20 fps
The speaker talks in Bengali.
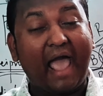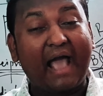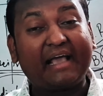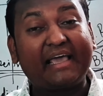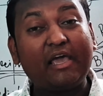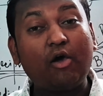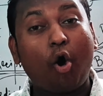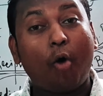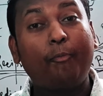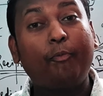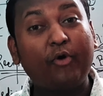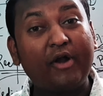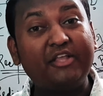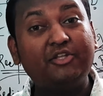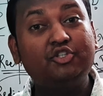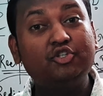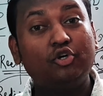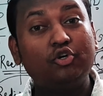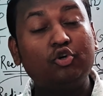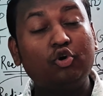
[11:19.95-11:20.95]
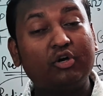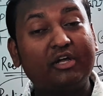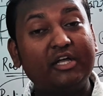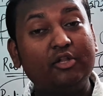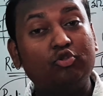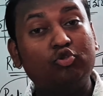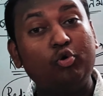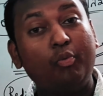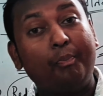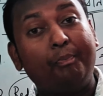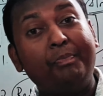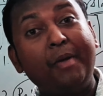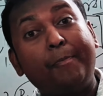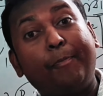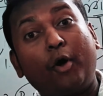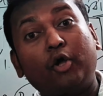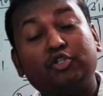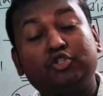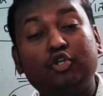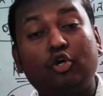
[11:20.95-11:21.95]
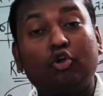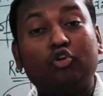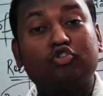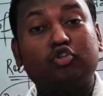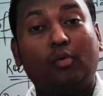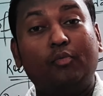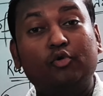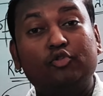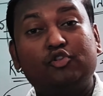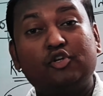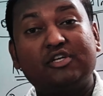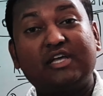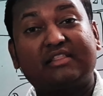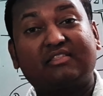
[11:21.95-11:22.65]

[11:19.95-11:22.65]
একে অপরের জন্য কিন্তু বিপজ্জনক সমুদ্র